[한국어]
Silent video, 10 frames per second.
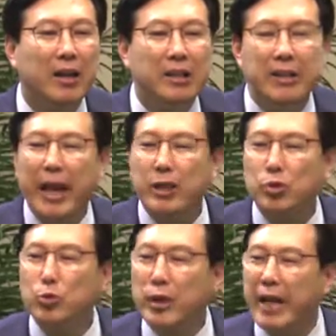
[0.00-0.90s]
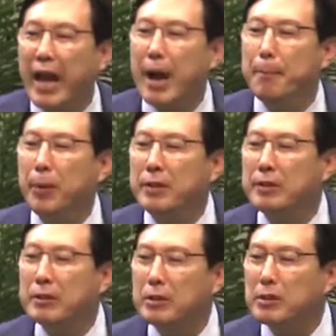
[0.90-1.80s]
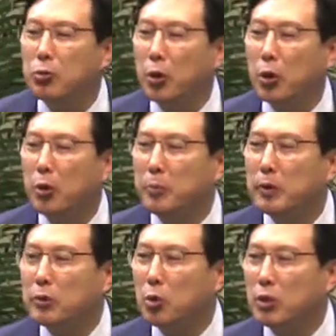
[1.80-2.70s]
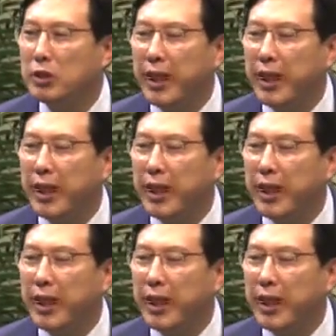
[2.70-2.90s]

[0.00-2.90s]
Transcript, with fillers: 내 내가 번 노력을 번 돈은